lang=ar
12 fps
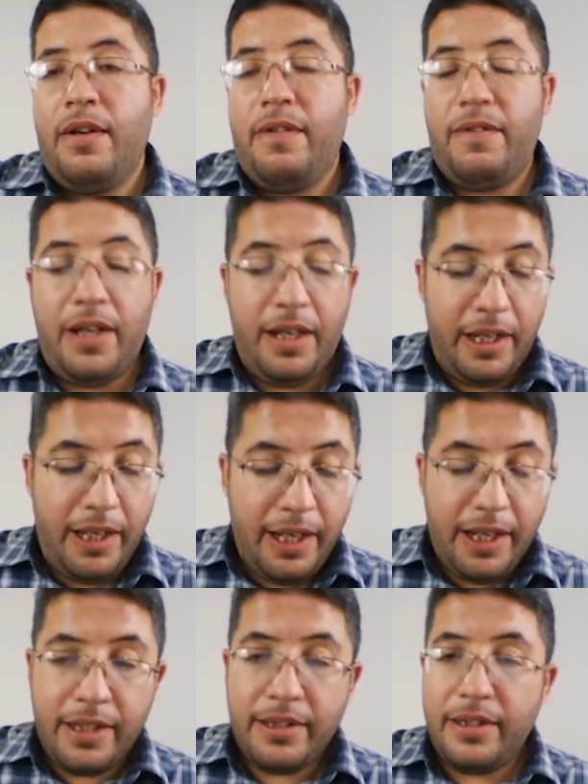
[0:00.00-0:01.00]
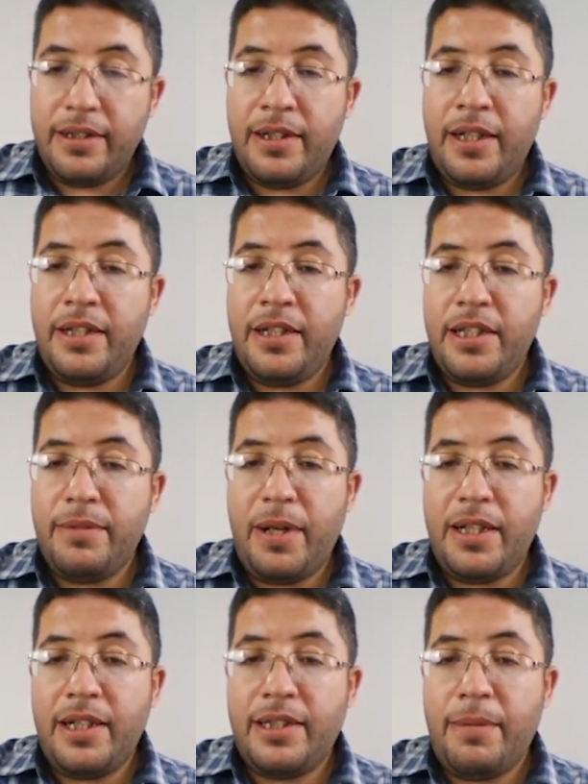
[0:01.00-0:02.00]
فالآن يجب
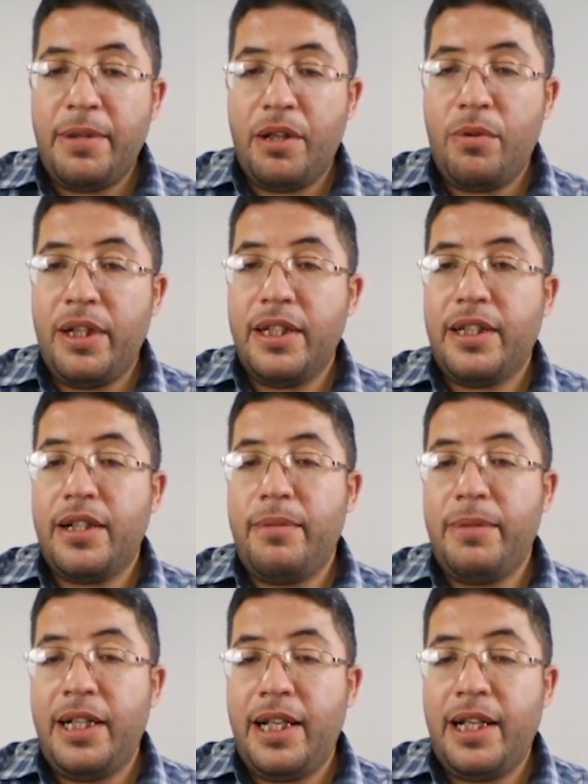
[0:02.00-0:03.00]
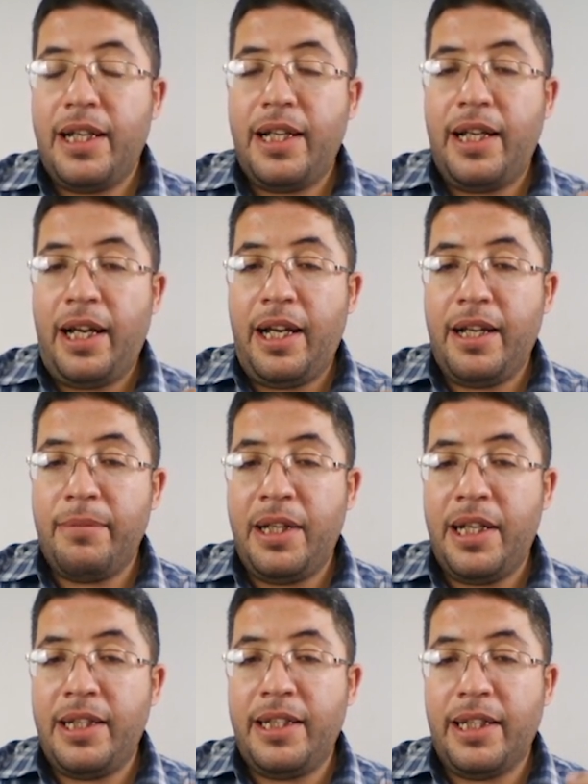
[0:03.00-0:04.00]
أن ننتبه إخواني الكرام إلى الحاء من
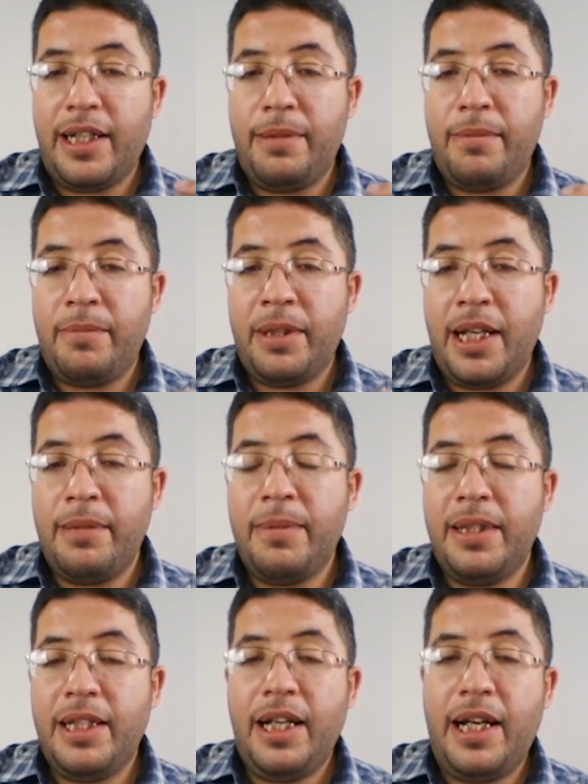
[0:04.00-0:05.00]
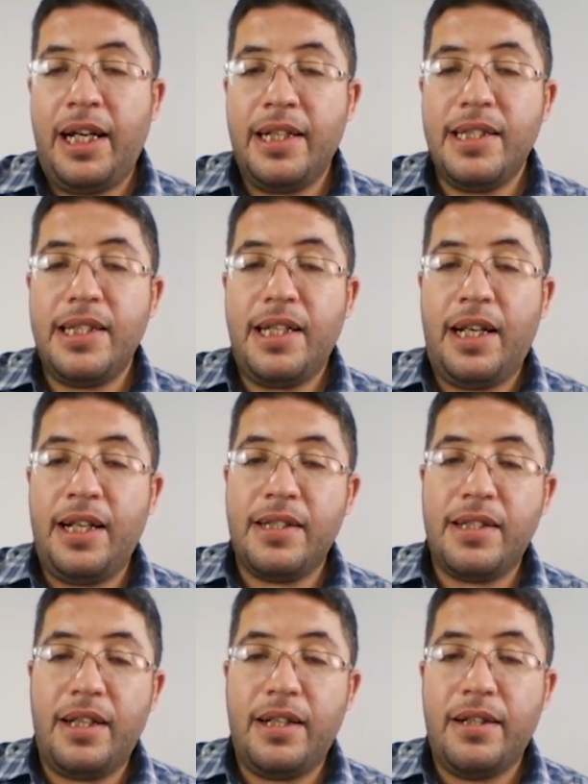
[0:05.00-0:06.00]
هذه الكلمة من كلمة
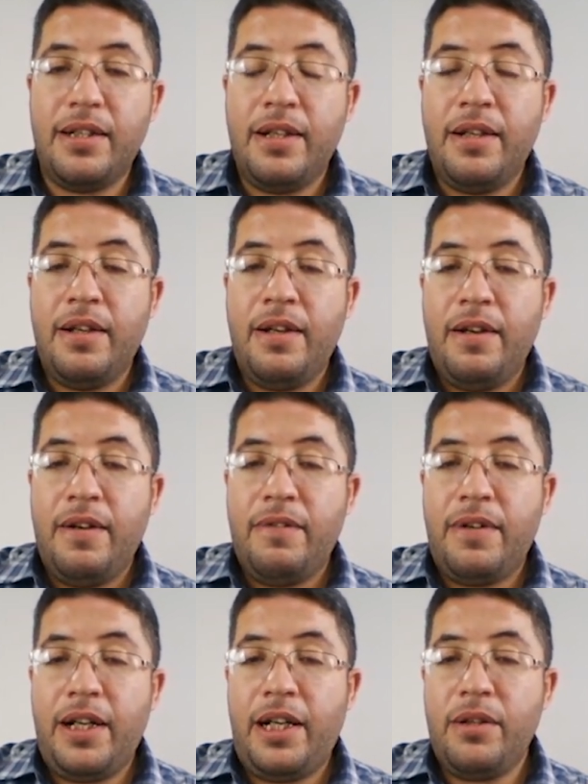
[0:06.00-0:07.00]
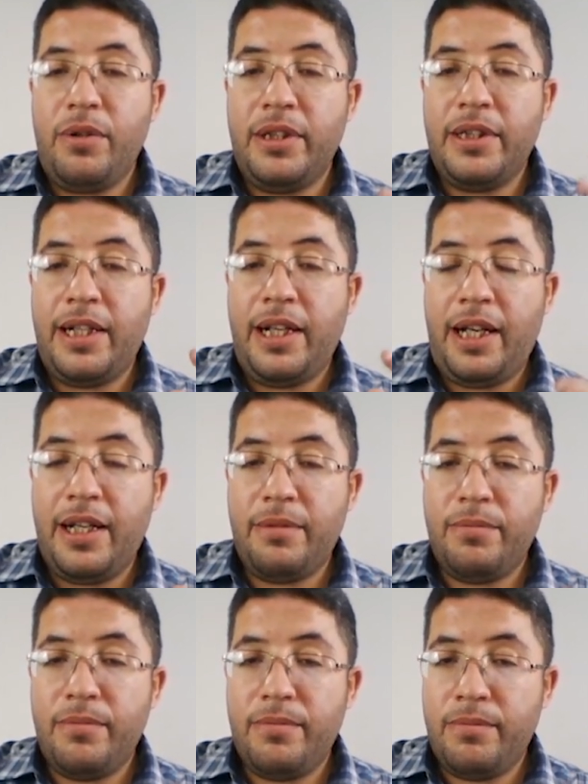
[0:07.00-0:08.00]
حصحصة فلاحظوا عندنا
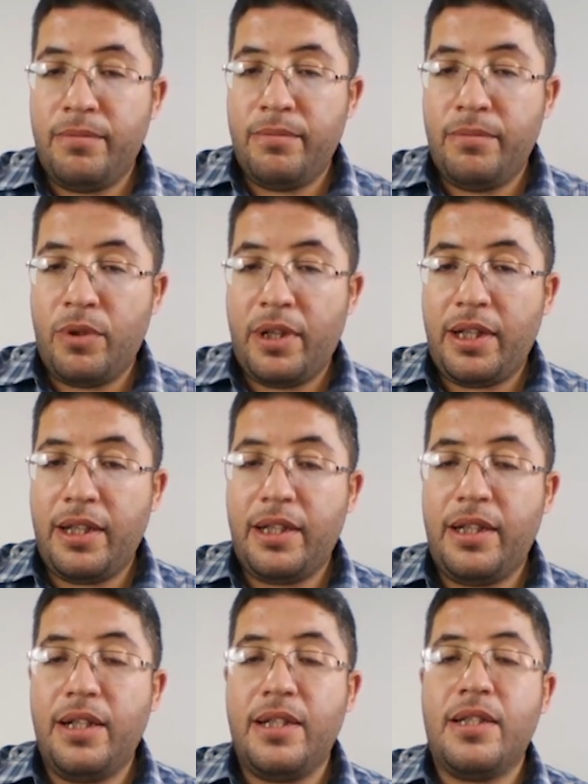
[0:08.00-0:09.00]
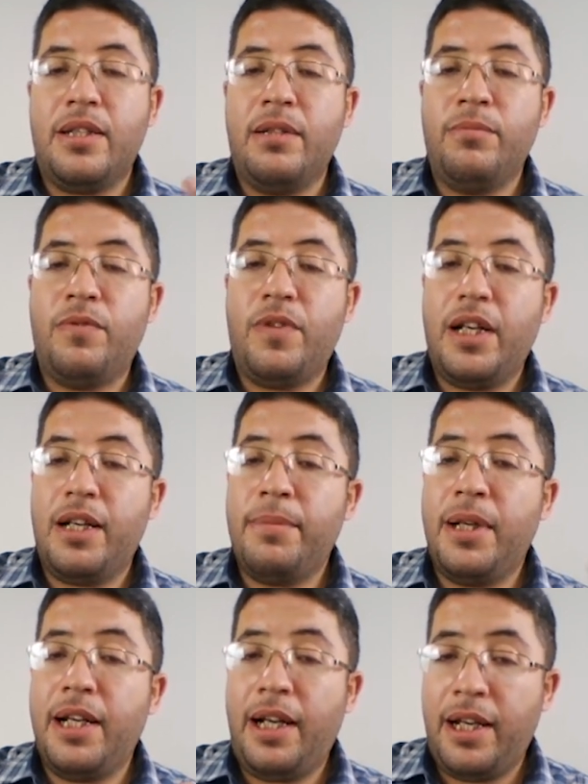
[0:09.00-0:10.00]
الحاء مرققة الصاد
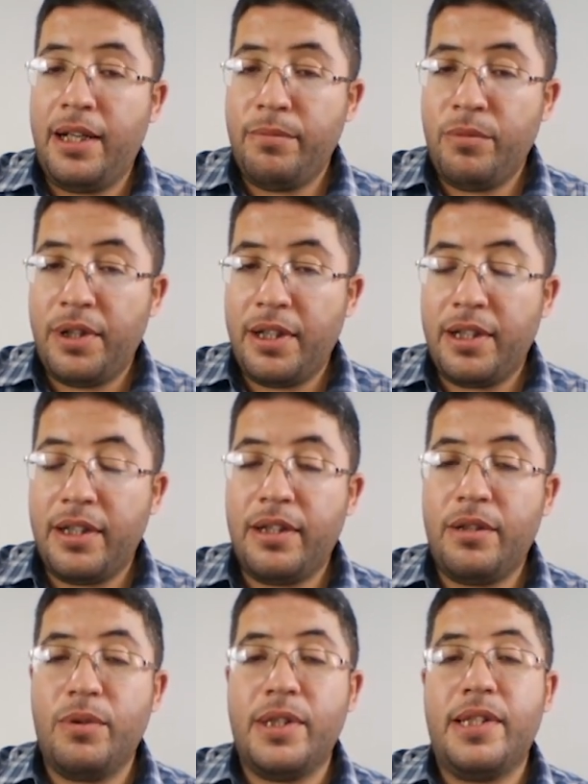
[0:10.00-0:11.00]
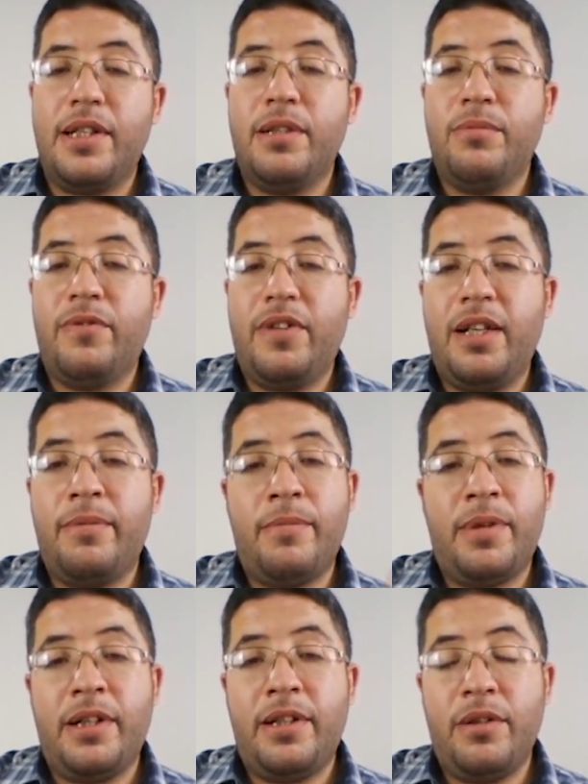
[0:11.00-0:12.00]
مفخمة الحاء مرققة والصاد مفخمة
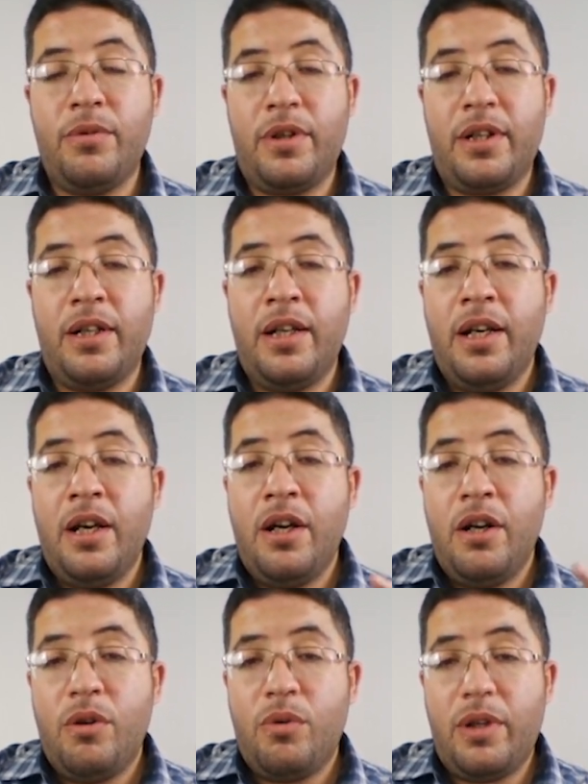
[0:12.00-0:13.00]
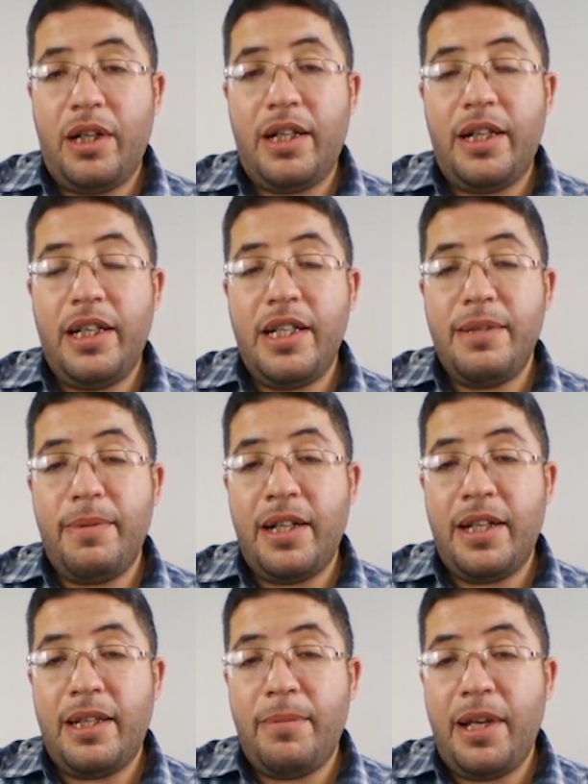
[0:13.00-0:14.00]
مرة أخرى ويجب أن
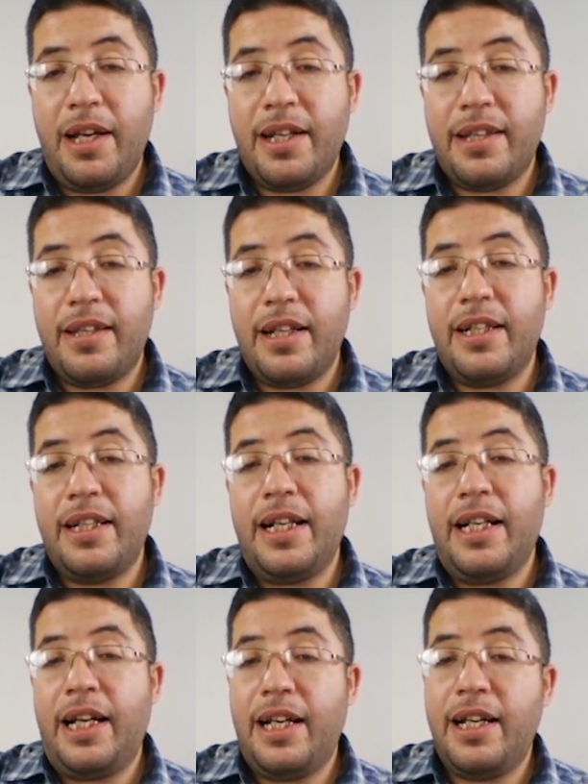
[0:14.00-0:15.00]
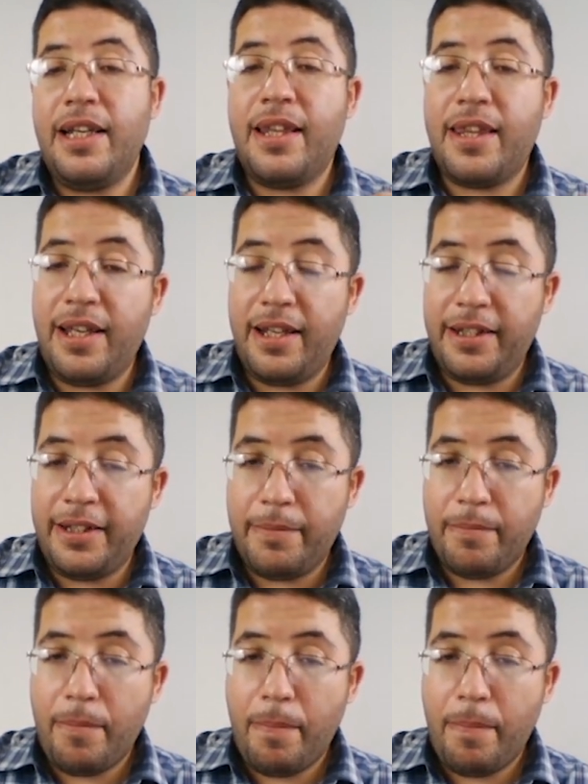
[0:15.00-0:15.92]
ننتبه أكثر إلى الحاء الثانية